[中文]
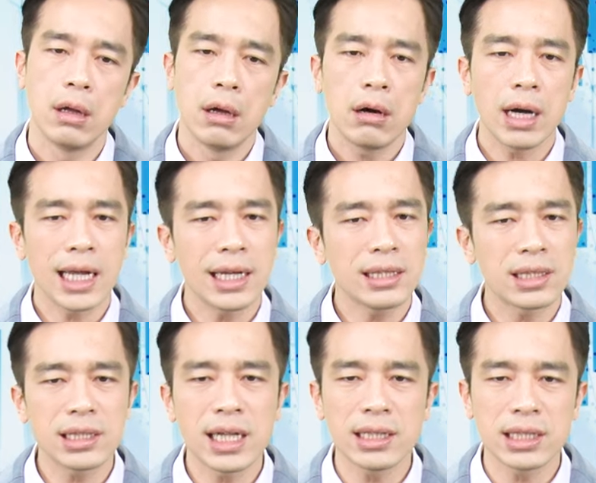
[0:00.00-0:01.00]
后来呢，
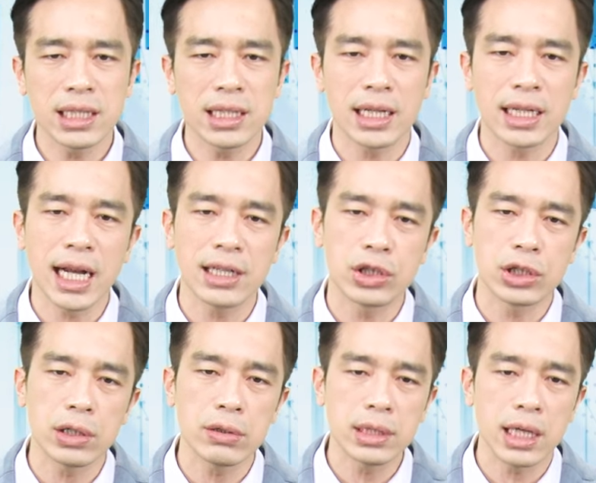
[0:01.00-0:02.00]
直到今年，你看
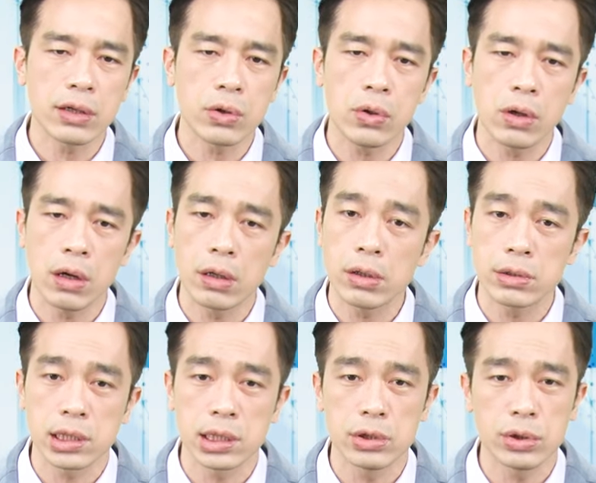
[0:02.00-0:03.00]
修正过后又
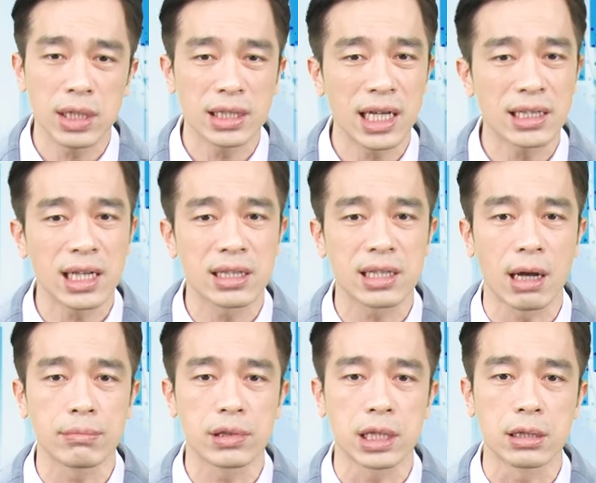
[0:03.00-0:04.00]
持续的向上
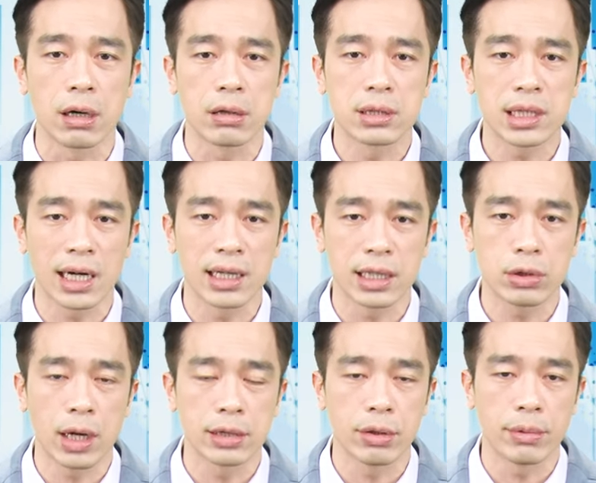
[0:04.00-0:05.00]
涨不停哦，涨了一
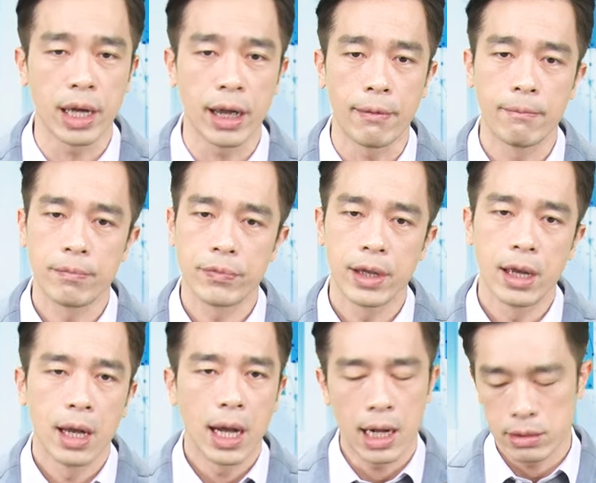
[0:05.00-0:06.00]
段，对不对？
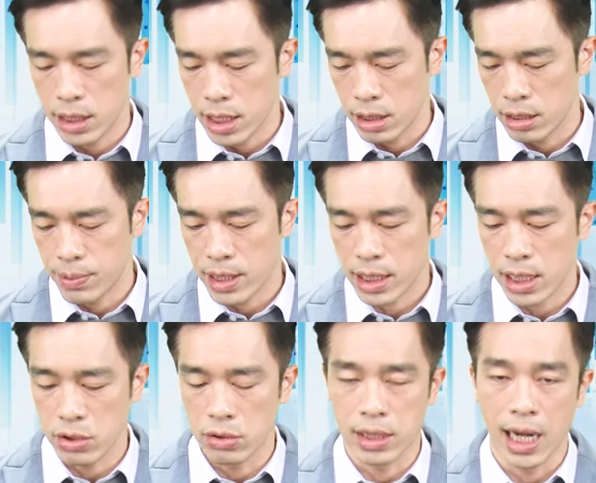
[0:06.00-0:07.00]
好，那你不要
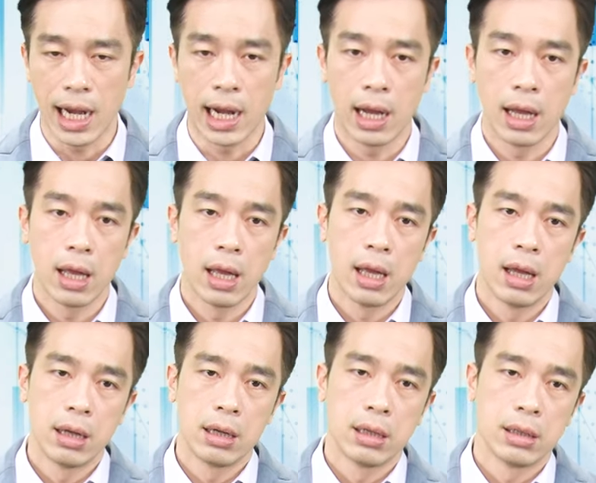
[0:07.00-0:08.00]
看友达、啊、
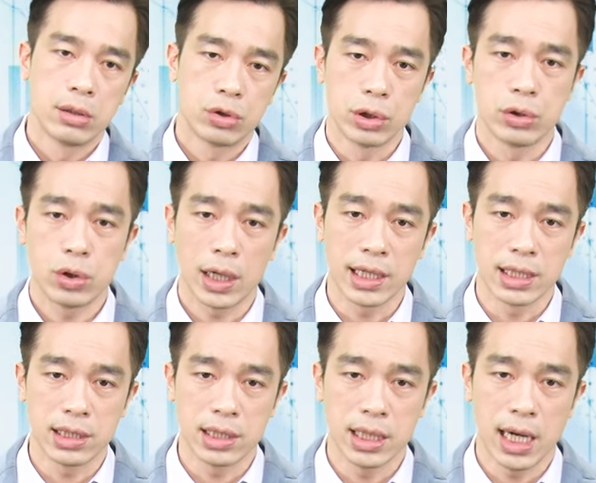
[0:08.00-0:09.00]
群创也
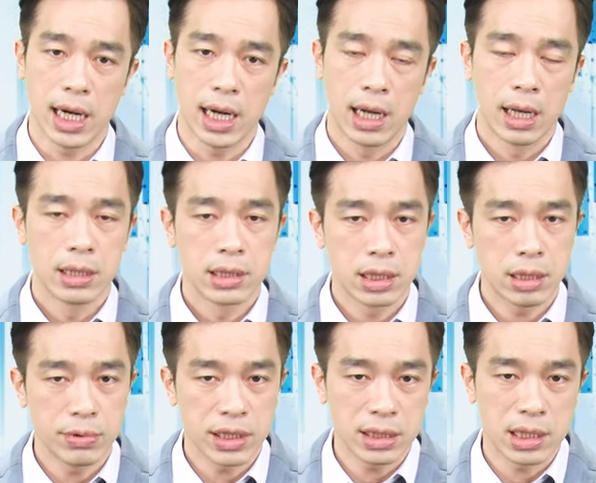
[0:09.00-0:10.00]
是一样啊，是
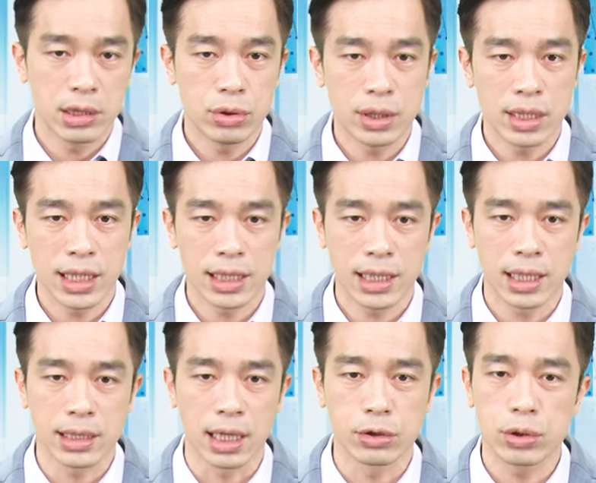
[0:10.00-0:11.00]
不是持续的向
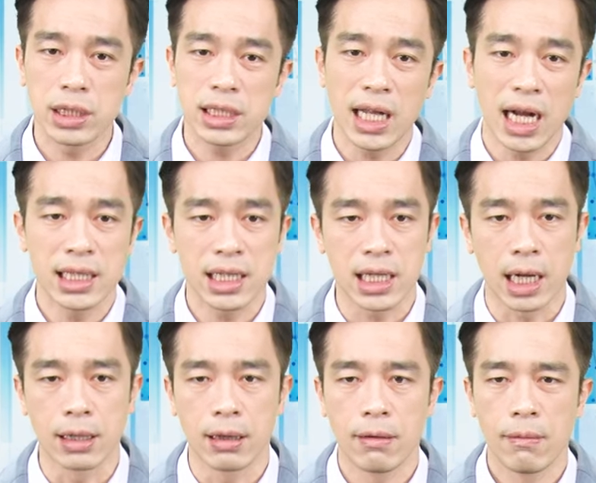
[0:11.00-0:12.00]
上涨？最近还在
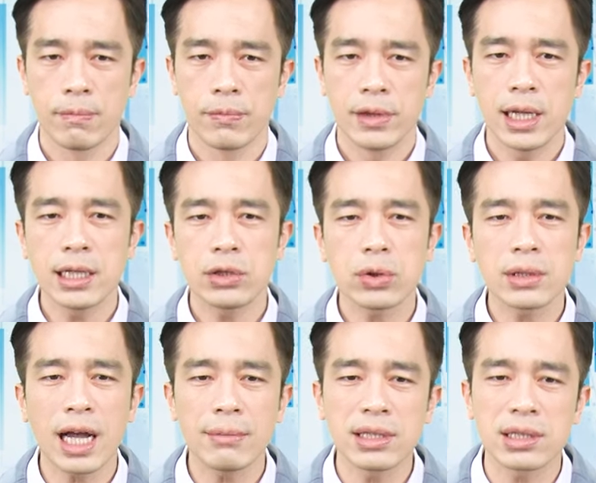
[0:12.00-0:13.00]
涨呢。那你说
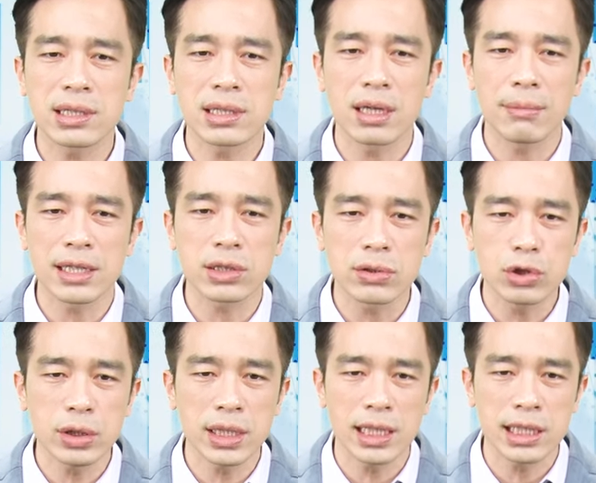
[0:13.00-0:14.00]
他们死了吗？从
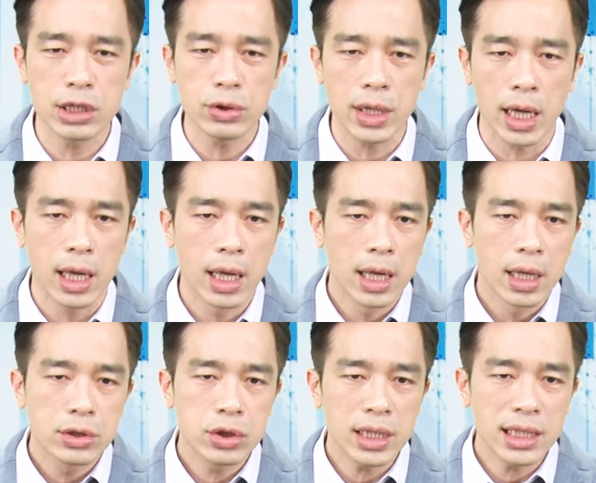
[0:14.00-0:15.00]
去年七月。
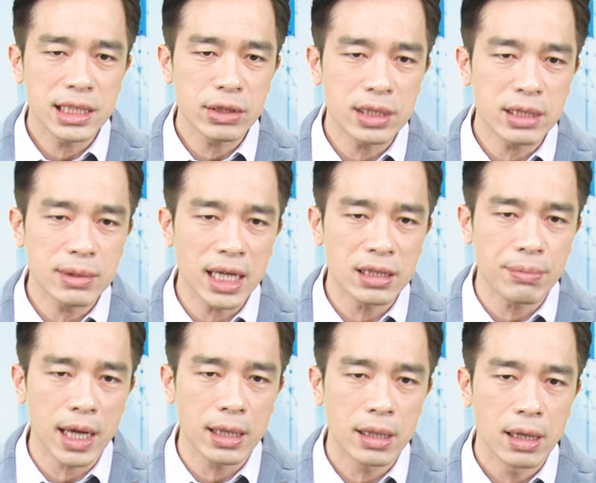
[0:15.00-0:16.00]
去年七月是不是在这
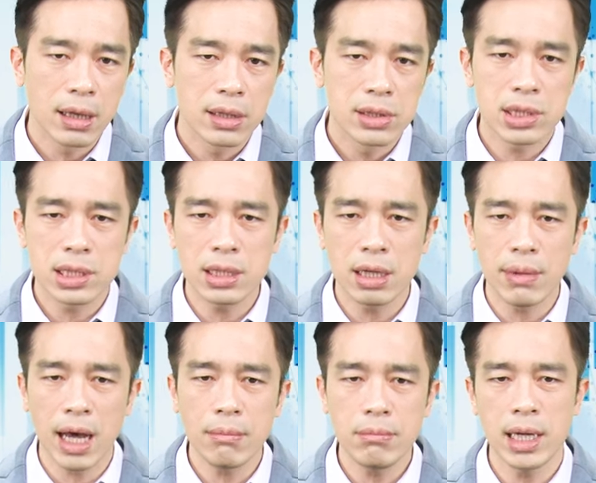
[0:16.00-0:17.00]
边死了
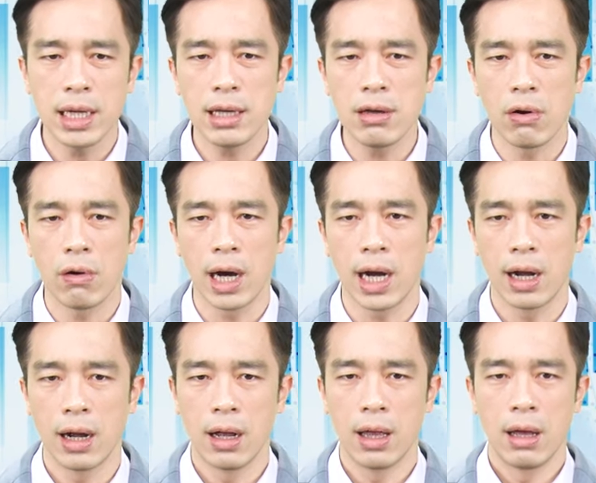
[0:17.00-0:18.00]
吗？没有啊。
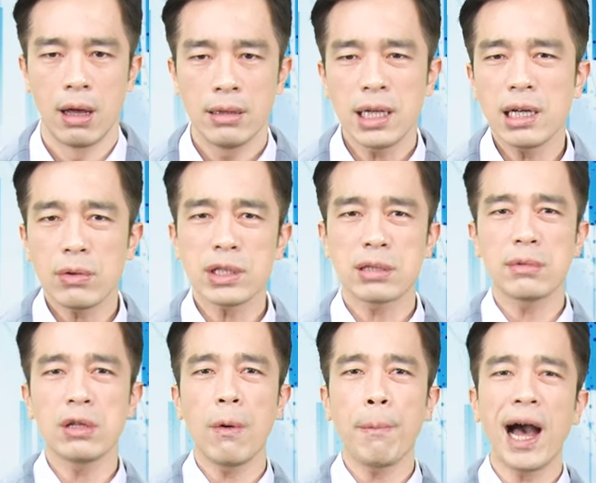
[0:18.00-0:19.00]
那你为什么
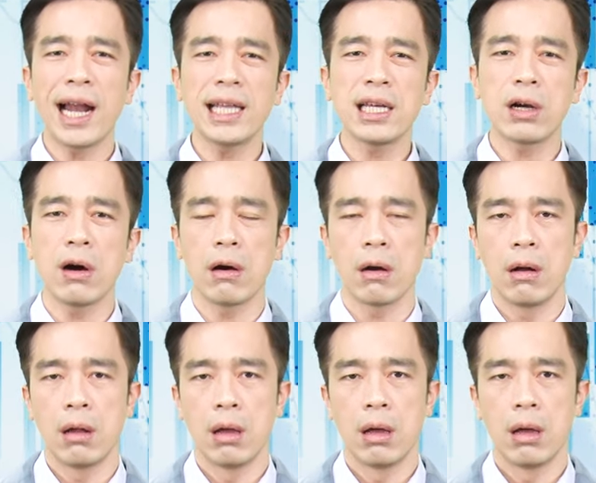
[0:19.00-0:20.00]
那么怕利
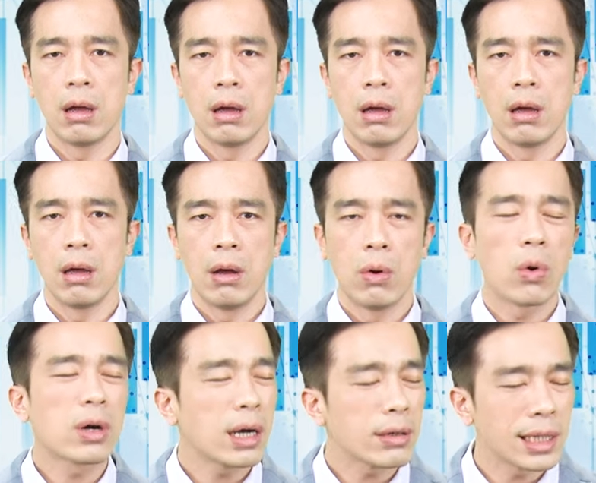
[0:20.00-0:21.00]
空？
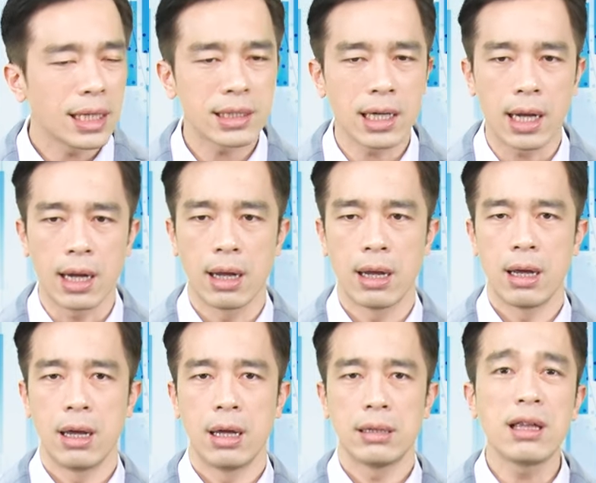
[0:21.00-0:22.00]
我告诉大家，
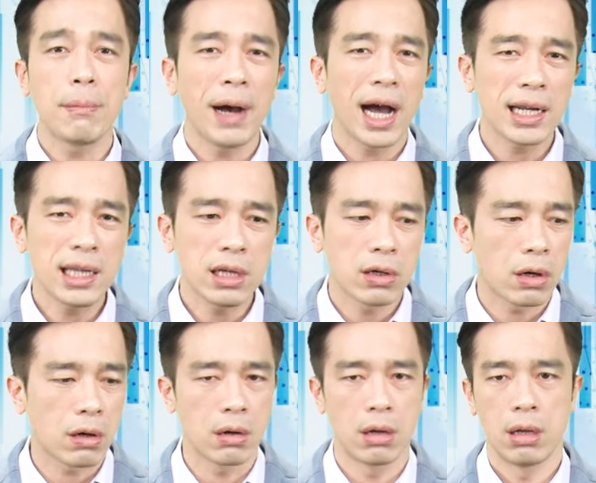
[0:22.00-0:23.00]
你怕利
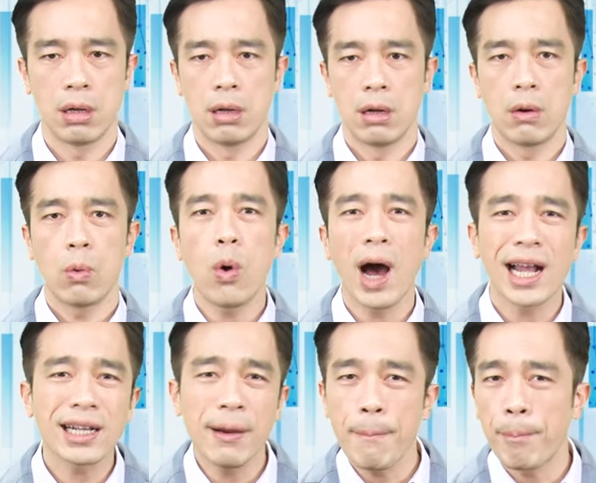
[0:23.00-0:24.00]
空，我还
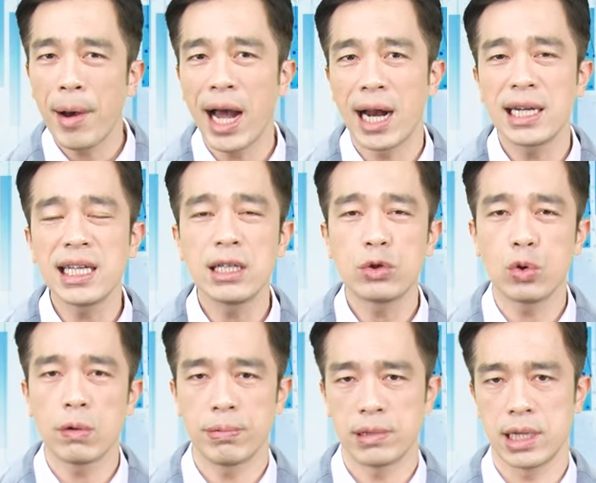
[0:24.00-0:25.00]
更怕利
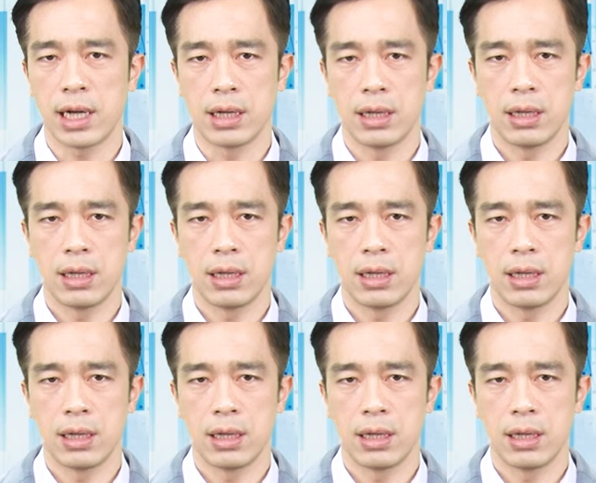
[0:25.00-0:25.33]
多不涨。